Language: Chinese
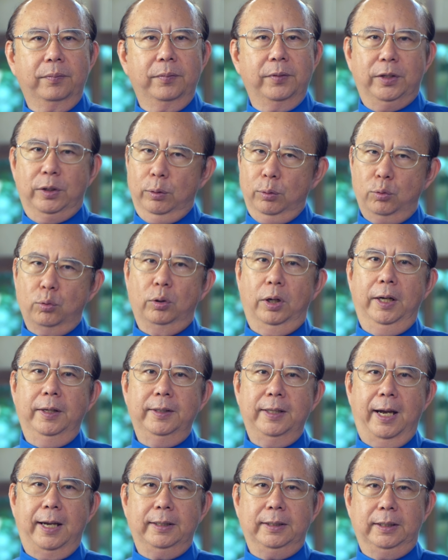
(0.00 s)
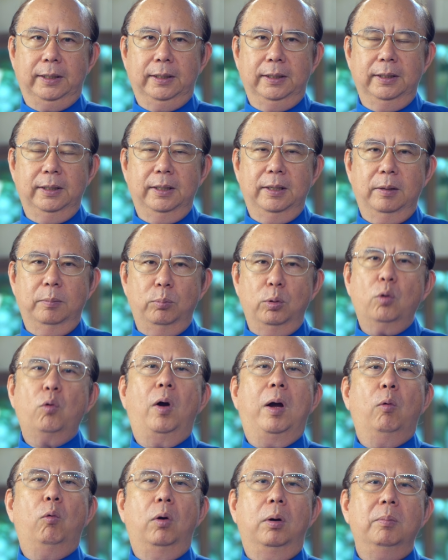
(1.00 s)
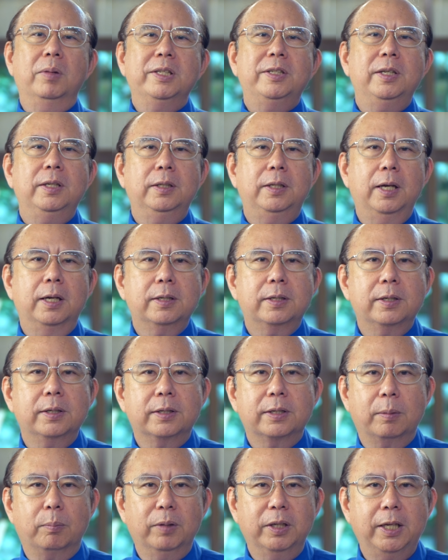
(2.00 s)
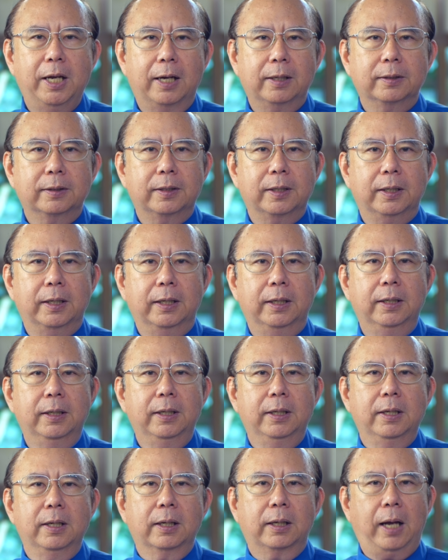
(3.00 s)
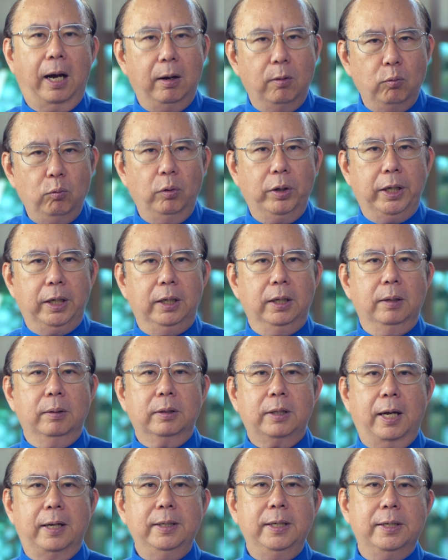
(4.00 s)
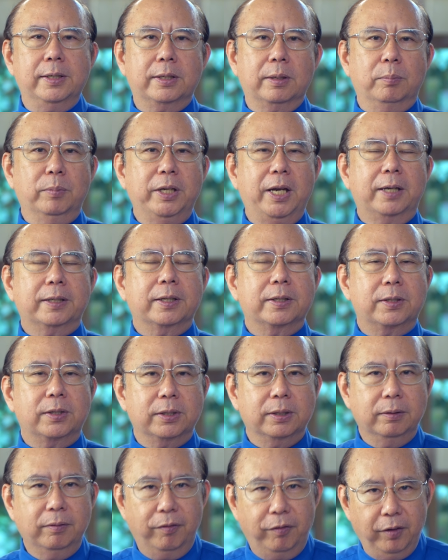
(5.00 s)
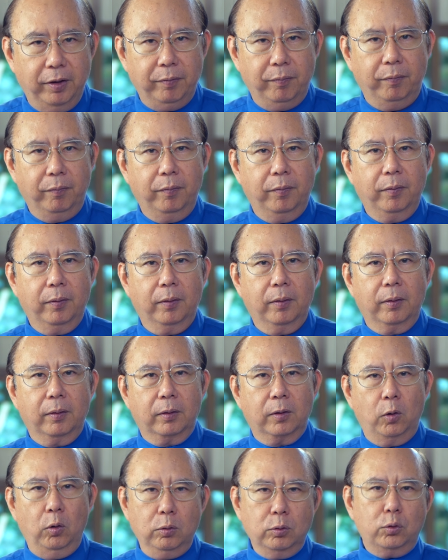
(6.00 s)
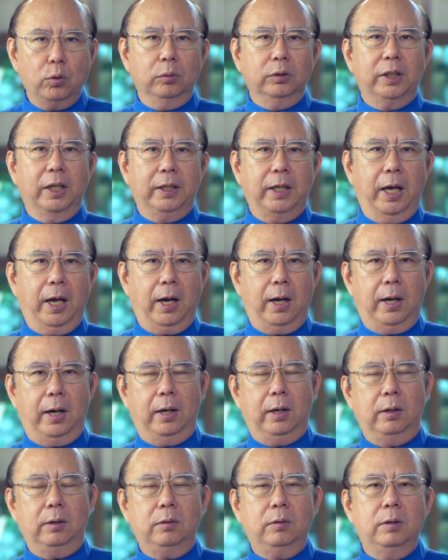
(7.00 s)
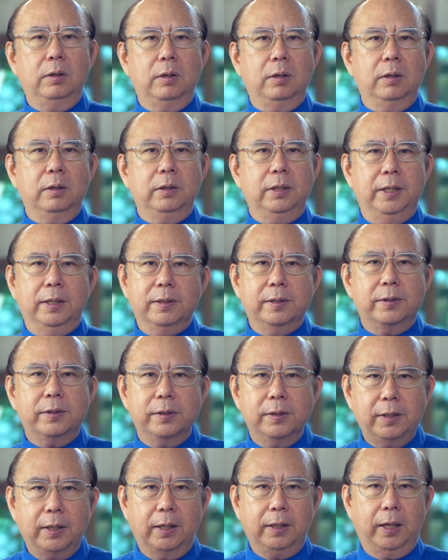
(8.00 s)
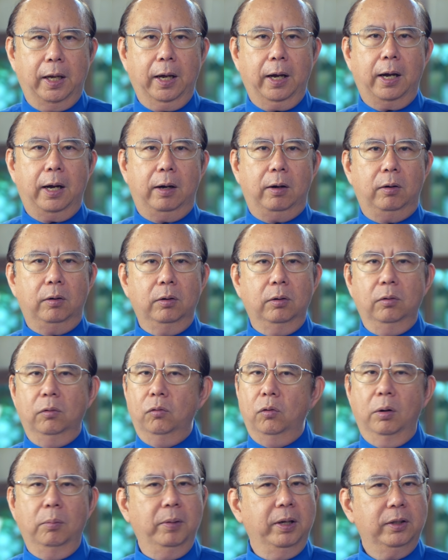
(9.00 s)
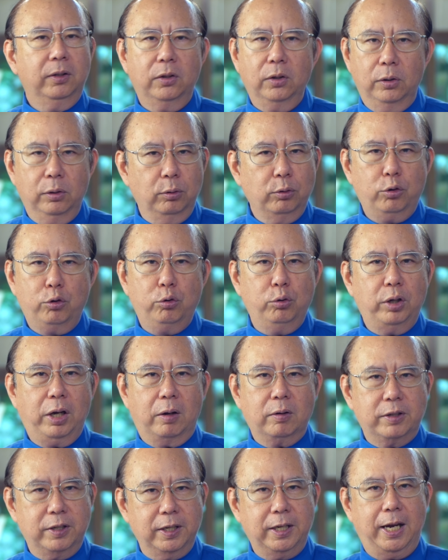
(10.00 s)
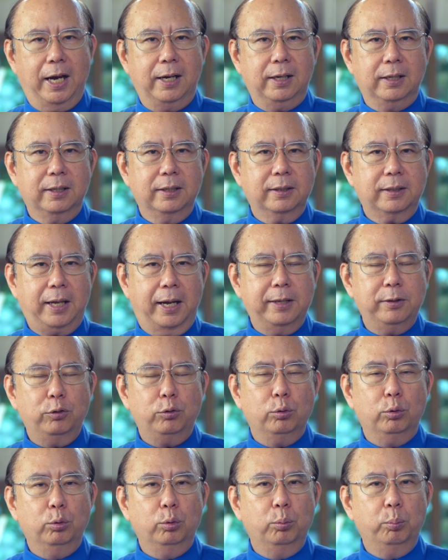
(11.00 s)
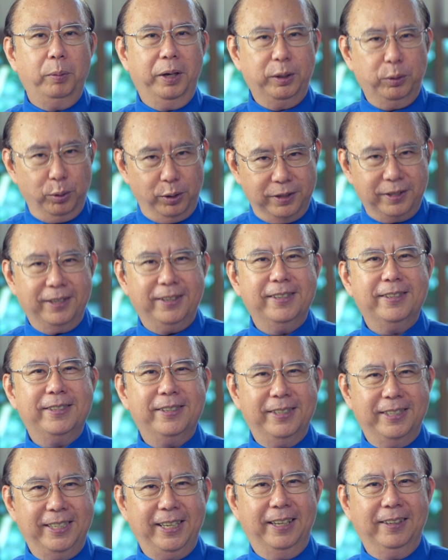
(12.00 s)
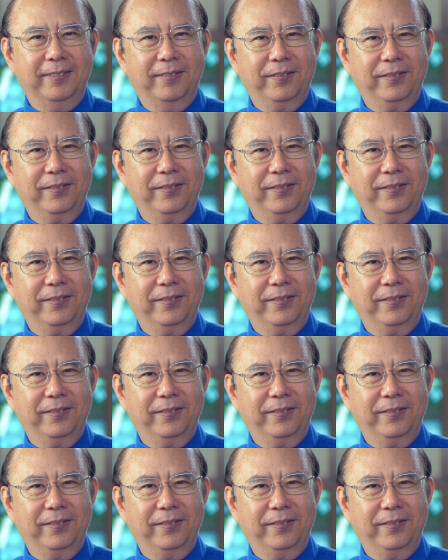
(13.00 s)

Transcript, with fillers: 求主恩待你，不管我们今天是什么样的岗位，担任什么样的职分，公众的也好，隐私的也好，我们都需要这样单独面对神的时间。